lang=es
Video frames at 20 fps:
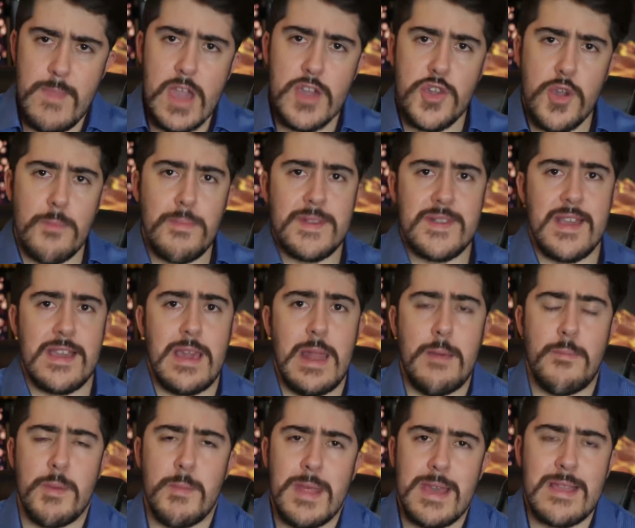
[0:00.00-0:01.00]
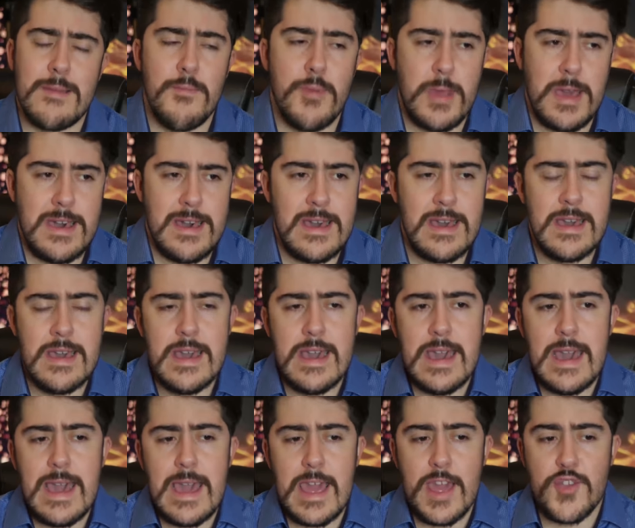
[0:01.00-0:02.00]
yo pensé que la primera temporada
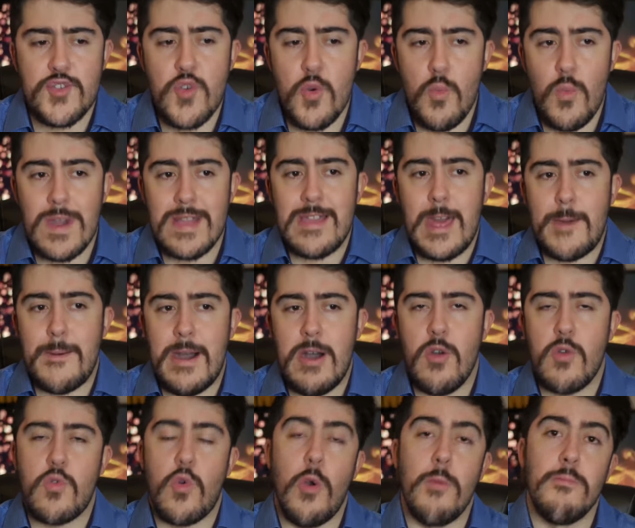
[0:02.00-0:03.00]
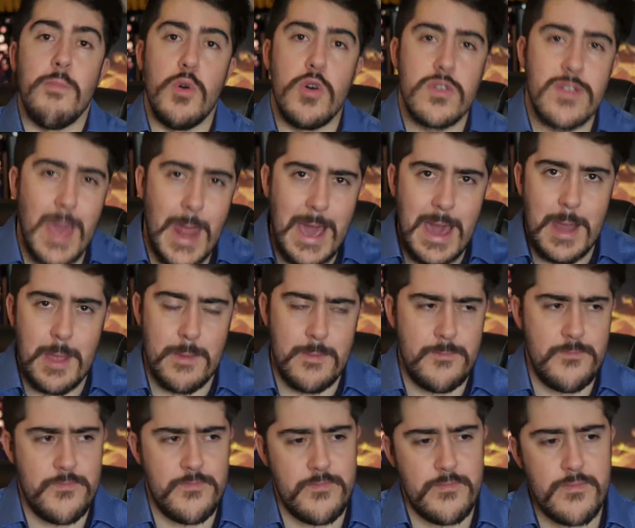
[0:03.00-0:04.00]
hizo un buen trabajo con
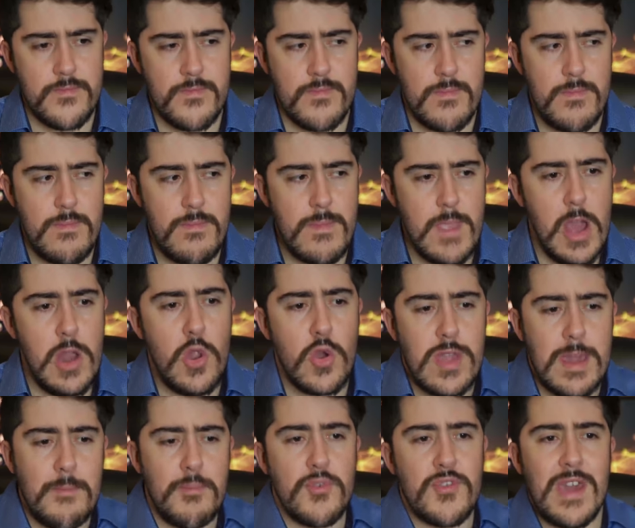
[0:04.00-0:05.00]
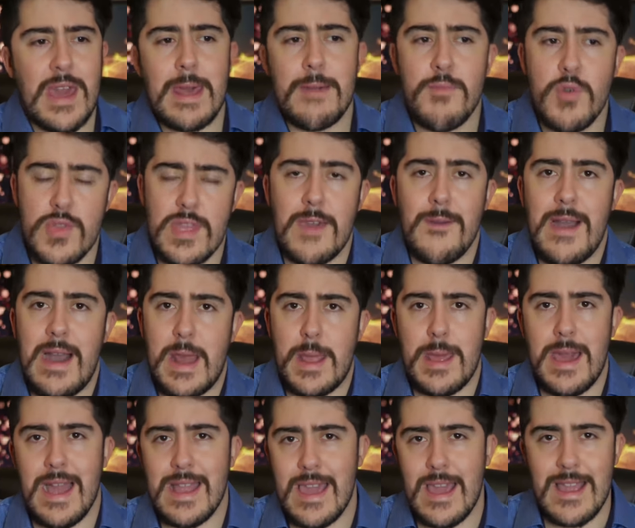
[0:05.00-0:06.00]
mostrar lo que pudiera
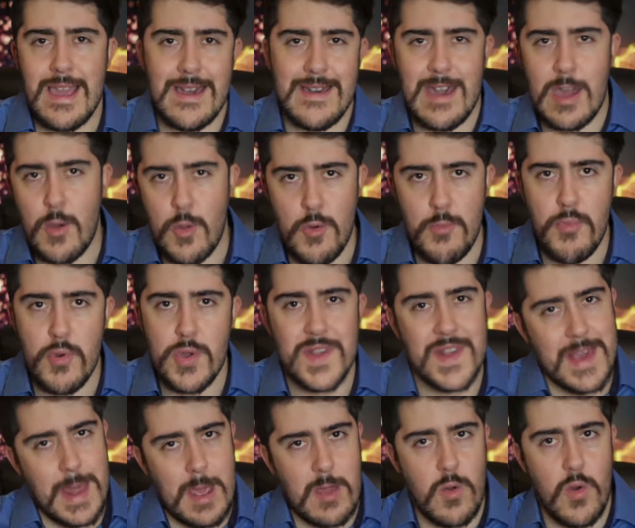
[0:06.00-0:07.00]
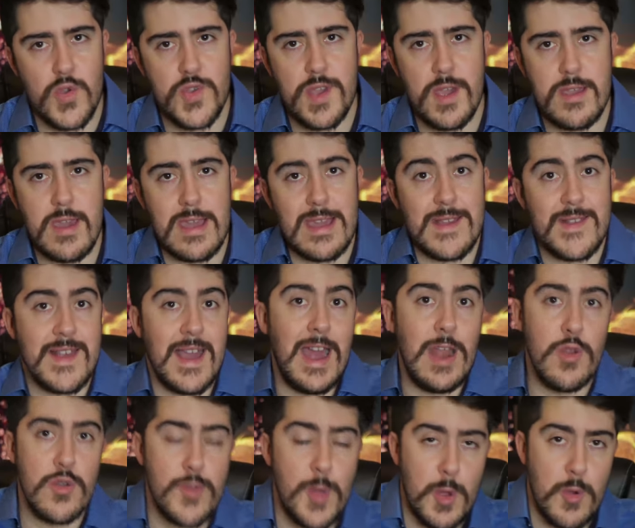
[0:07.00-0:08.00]
motivar a que cada grupo hiciera cosas que quizás
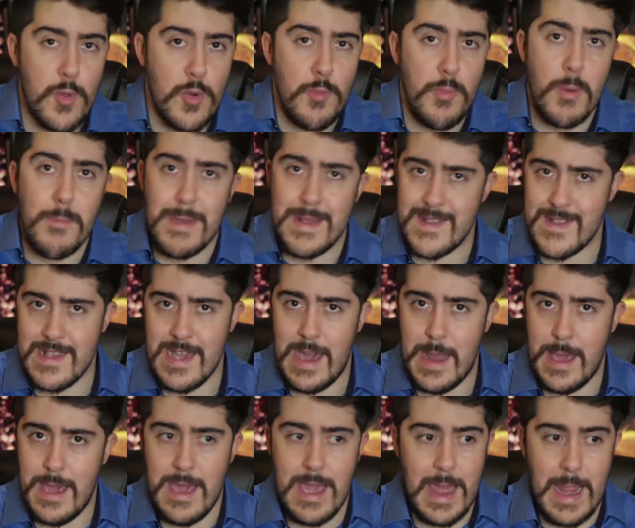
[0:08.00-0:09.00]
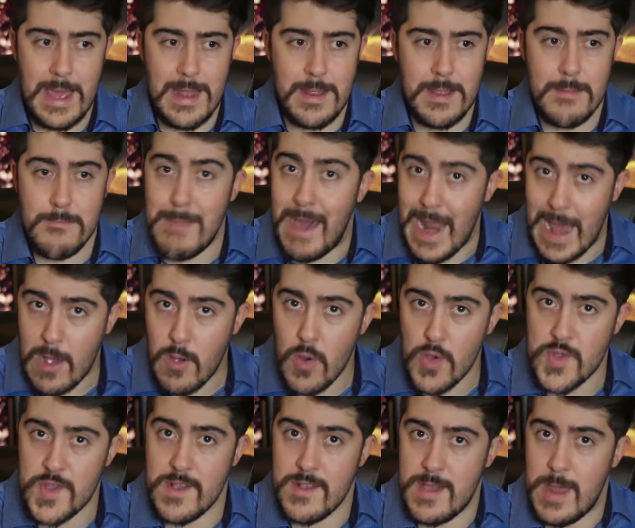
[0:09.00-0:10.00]
el otro grupo pensara eran malas
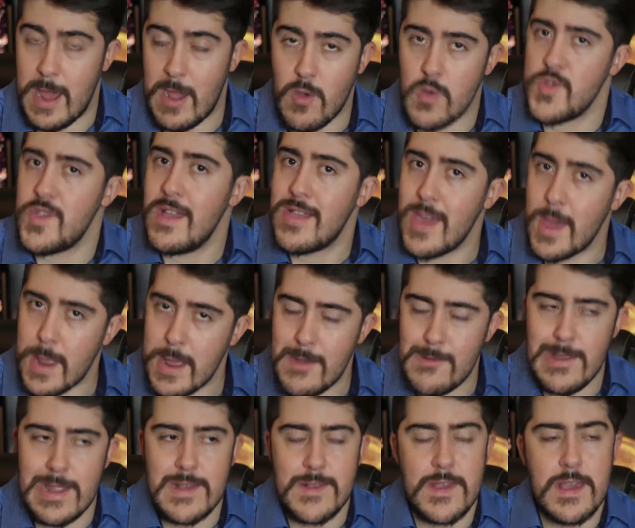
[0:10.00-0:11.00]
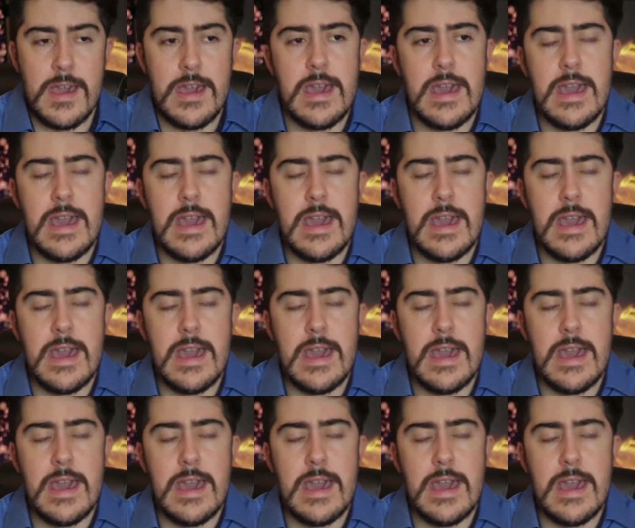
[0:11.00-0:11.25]
cosas, eran cosas terribles.